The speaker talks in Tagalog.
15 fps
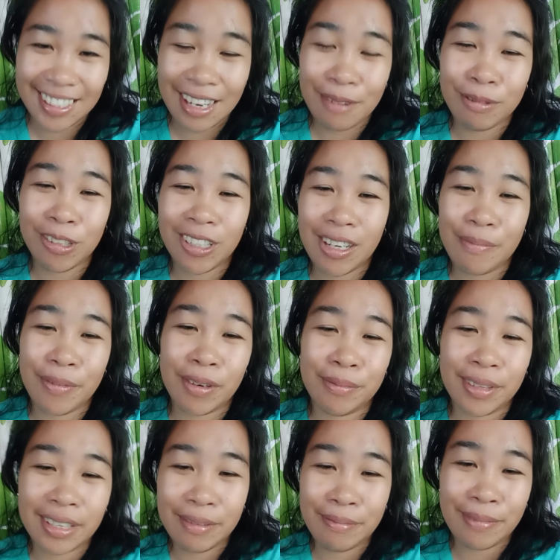ang wala na for
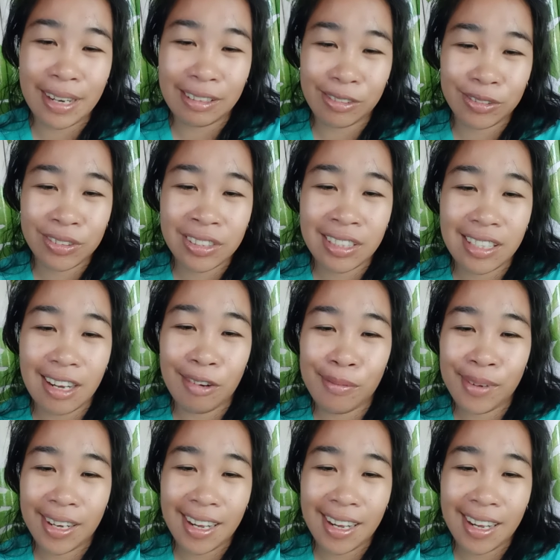me ang bal ko hindi ako